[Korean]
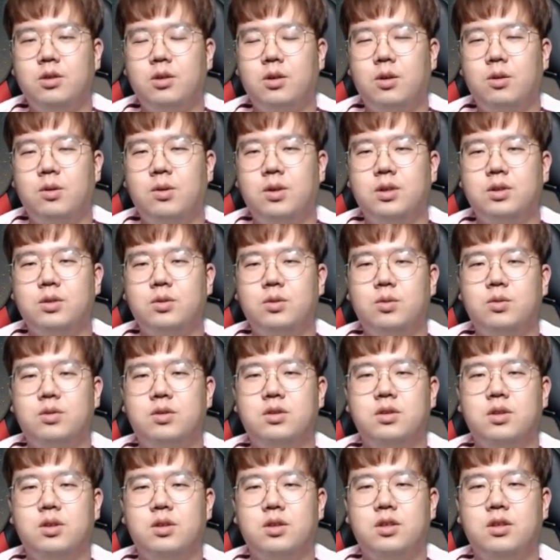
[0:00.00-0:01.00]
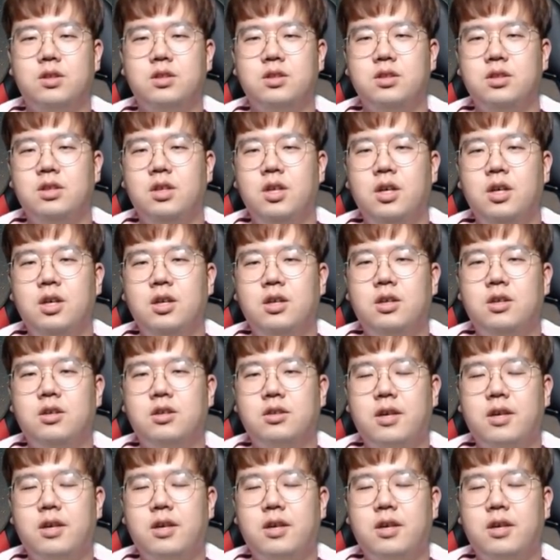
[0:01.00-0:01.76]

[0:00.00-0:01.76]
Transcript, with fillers: 결과적으로 그 경기는 어,